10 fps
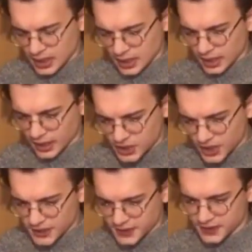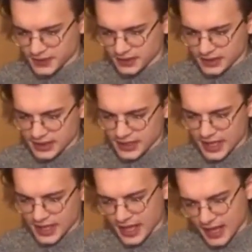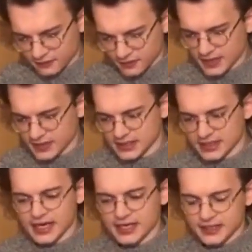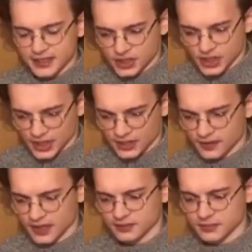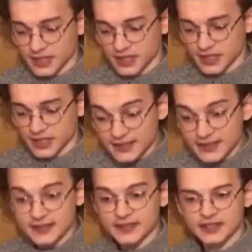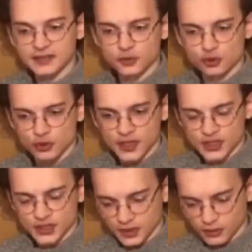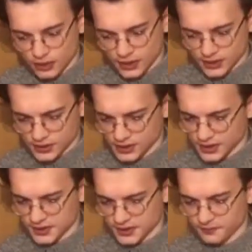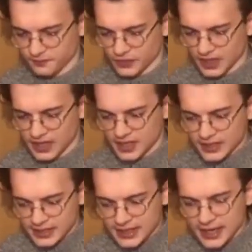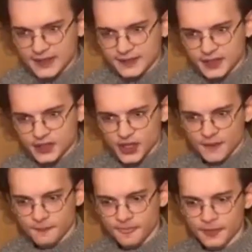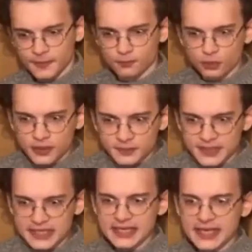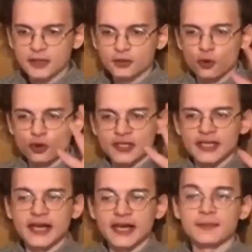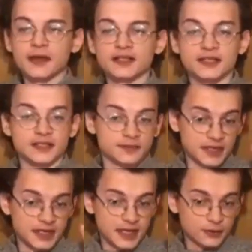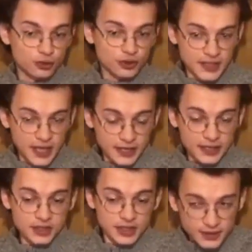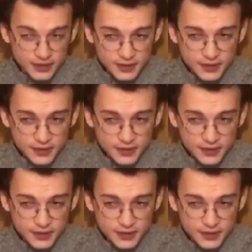Ancak evren ilerledikçe efendim diyalektik dediğimiz süreçle onu da açacağız. İlerledikçe bu bir birliğe doğru ilerlemektedir. Birliğe doğru ilerleyecektir.